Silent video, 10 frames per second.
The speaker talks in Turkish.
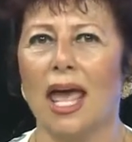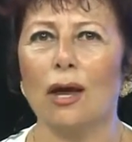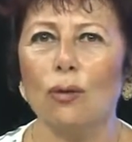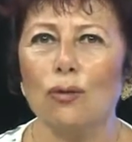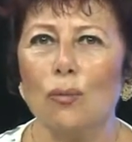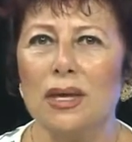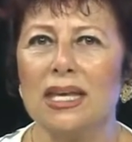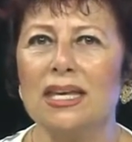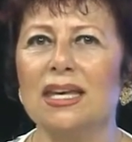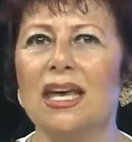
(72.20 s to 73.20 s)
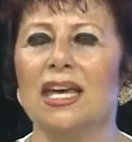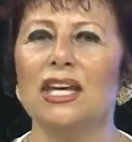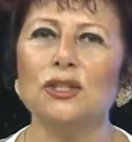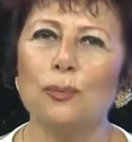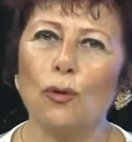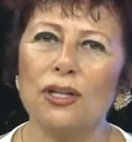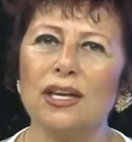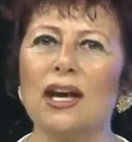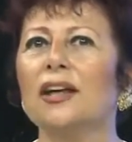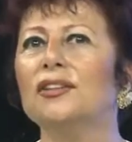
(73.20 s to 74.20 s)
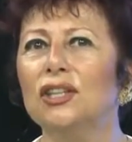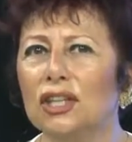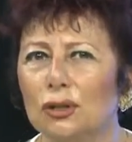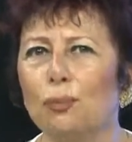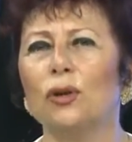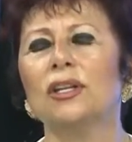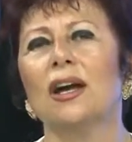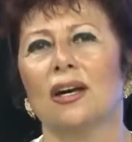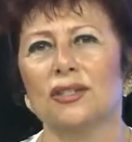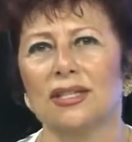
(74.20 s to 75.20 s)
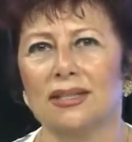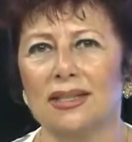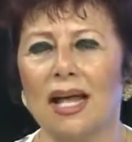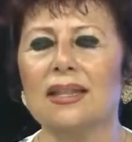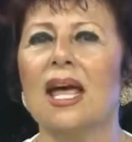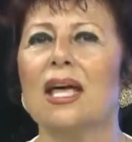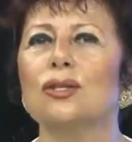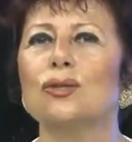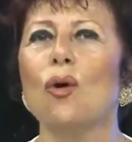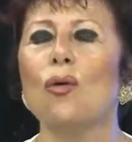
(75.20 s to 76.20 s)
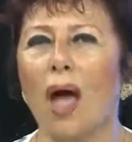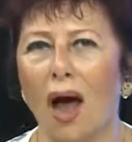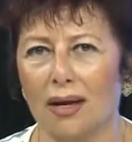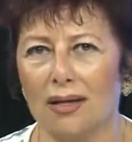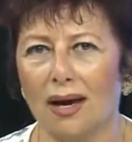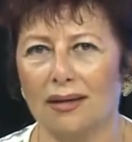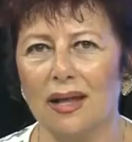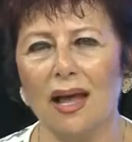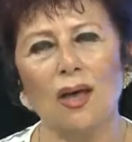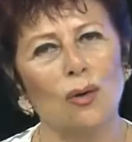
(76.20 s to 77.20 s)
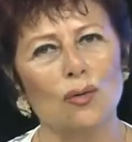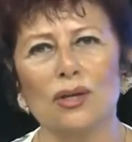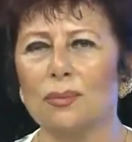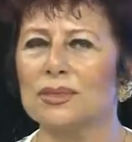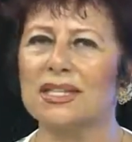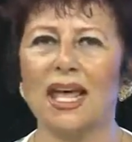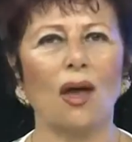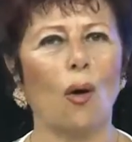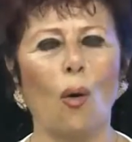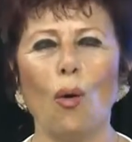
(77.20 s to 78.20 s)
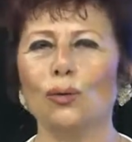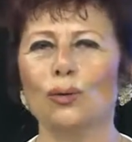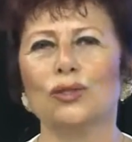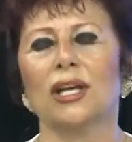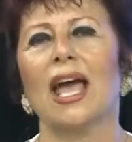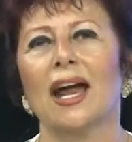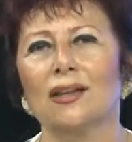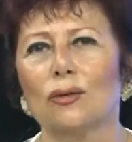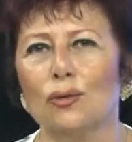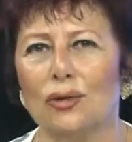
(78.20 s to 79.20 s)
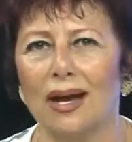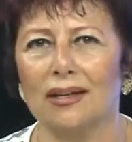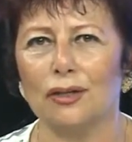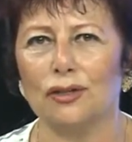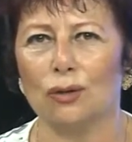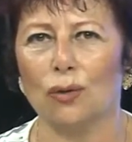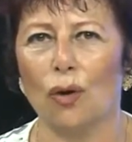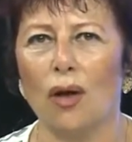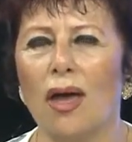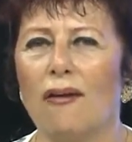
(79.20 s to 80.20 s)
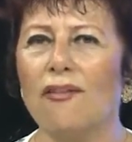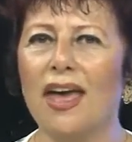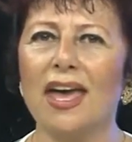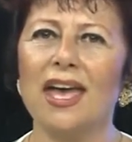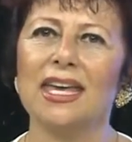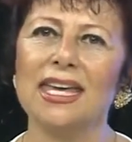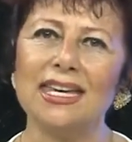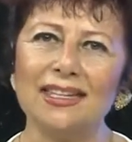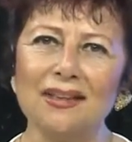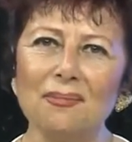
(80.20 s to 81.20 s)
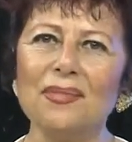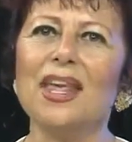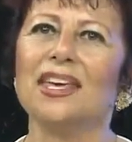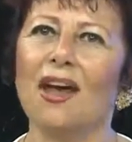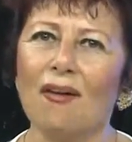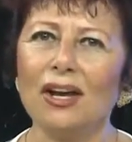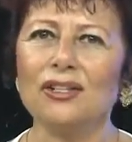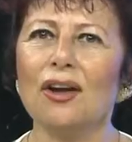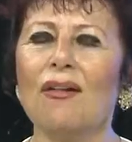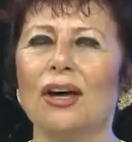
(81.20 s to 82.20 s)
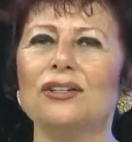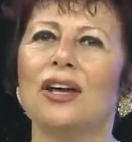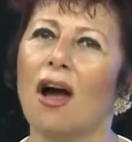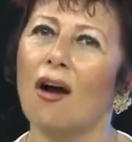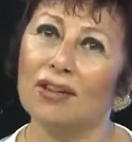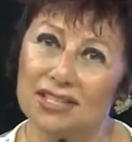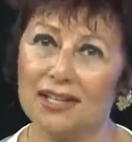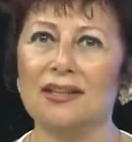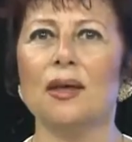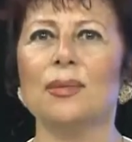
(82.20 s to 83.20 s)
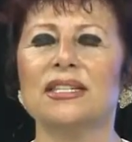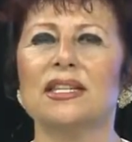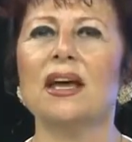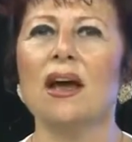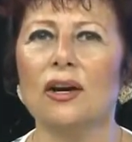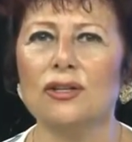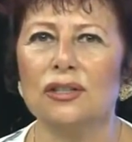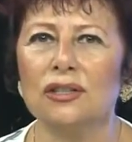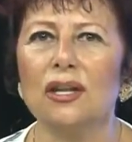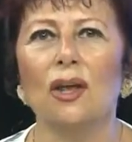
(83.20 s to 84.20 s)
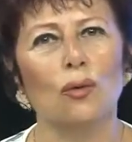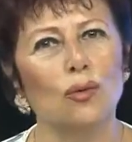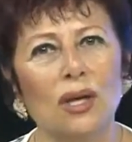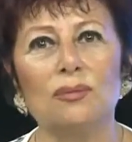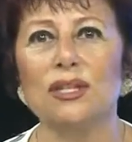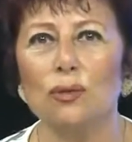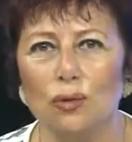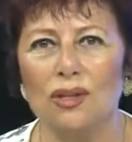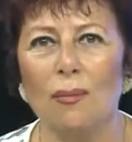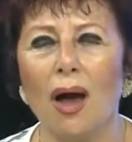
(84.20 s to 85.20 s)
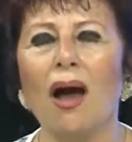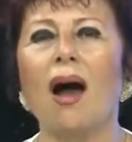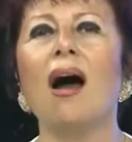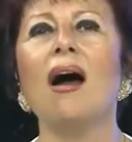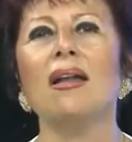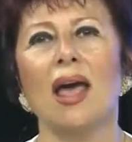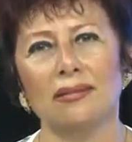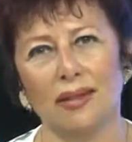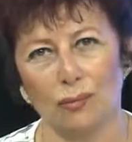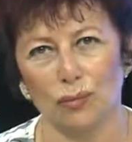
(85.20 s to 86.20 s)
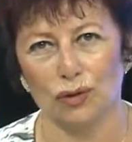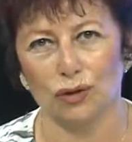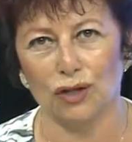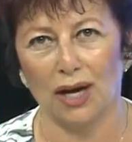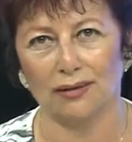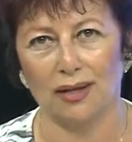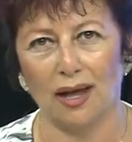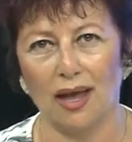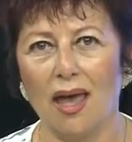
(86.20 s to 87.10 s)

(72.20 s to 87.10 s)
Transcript: ekonomik, iç politika, dış politika açısından son aylarda ülkemizde oldukça gergin günler yaşanıyor ve iklim yavaş yavaş hava serinlemesine karşın ülkemizin gündemi halen Temmuz sıcağında